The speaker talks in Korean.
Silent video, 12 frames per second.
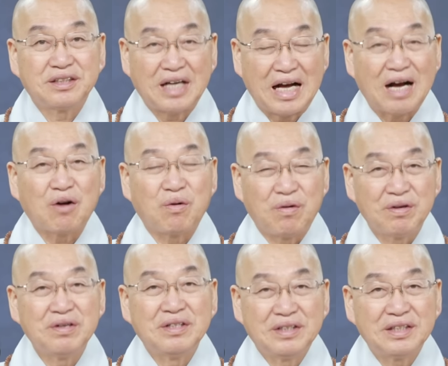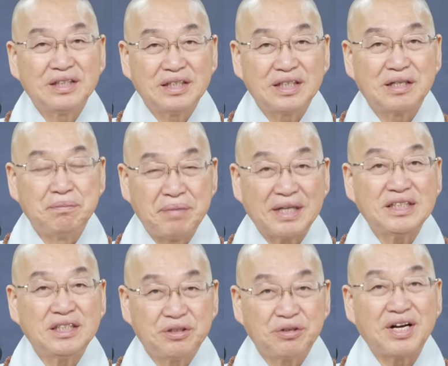하고 금방
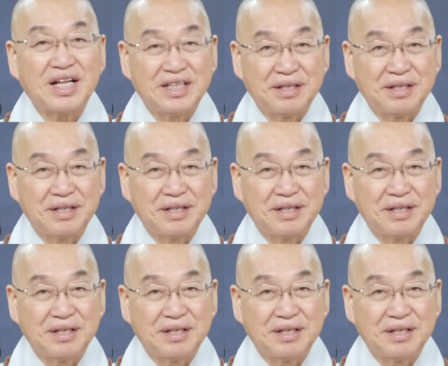치료가 안